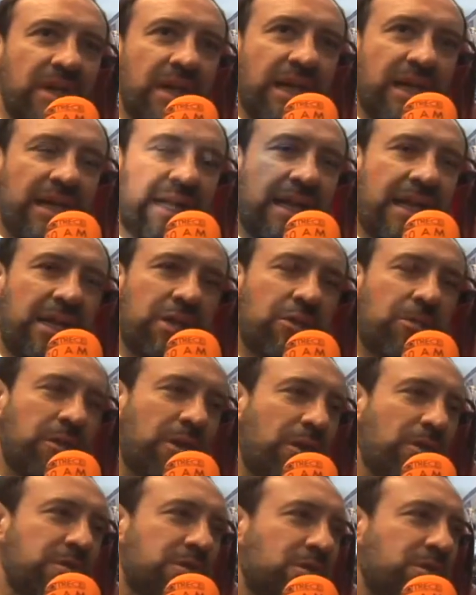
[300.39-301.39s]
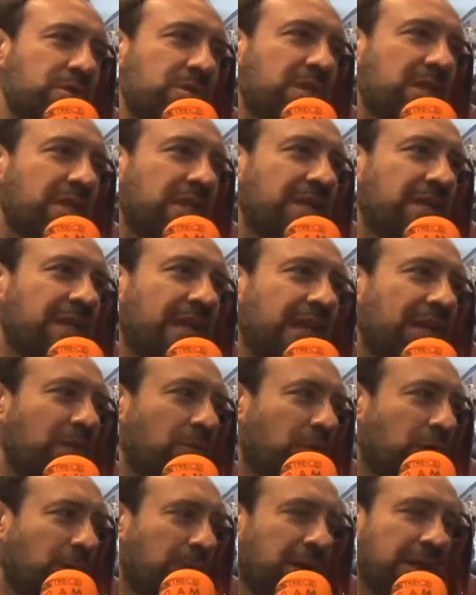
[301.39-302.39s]
en el año
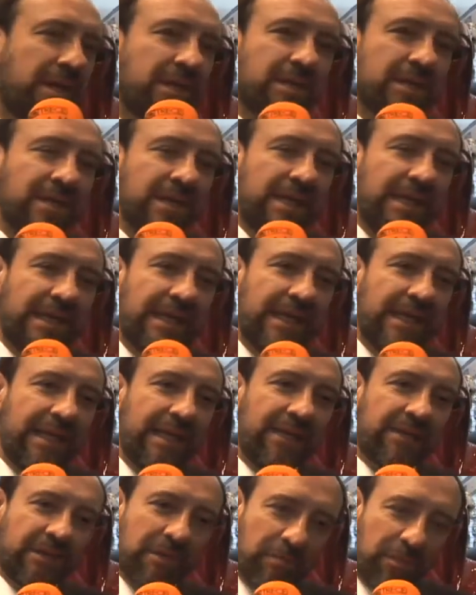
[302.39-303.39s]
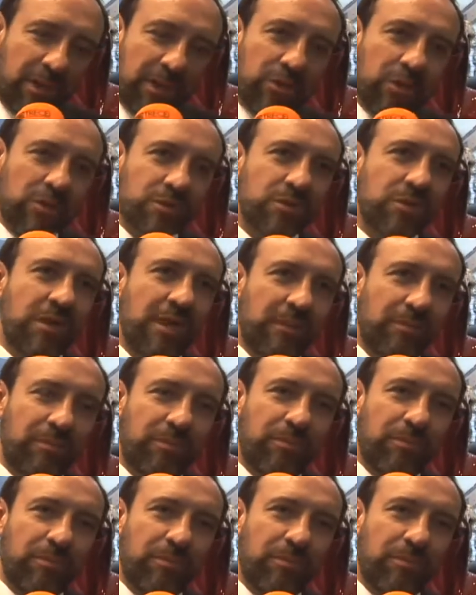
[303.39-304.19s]
1979, y repito, es una,